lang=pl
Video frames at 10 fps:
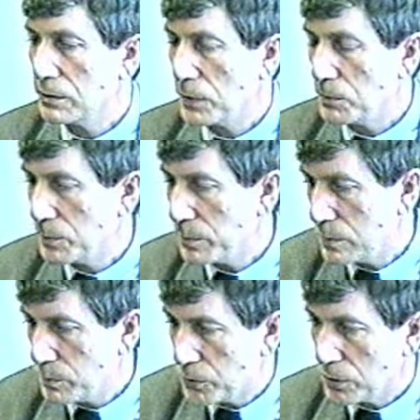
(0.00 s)
mamy
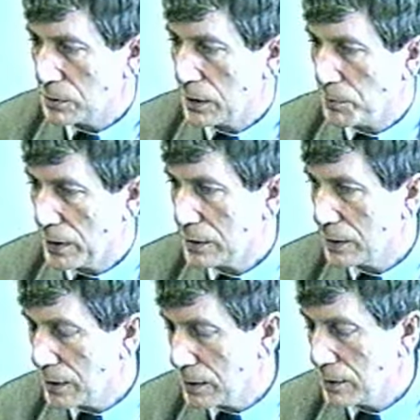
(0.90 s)
porządny
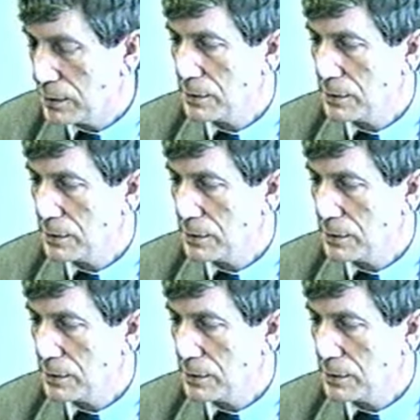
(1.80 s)
aparat EKG,